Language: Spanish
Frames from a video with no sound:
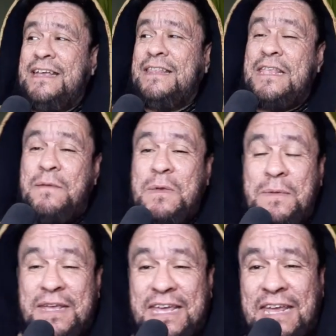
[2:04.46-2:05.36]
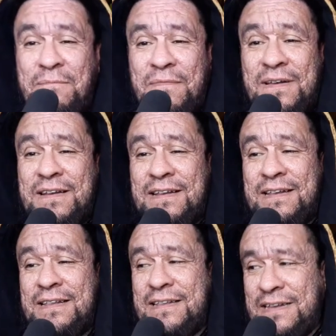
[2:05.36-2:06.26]
de, de King.
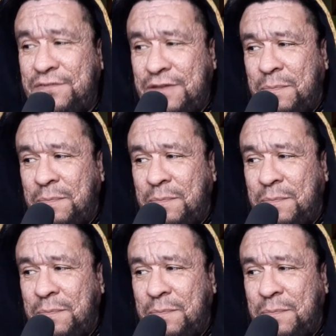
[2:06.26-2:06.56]
Es una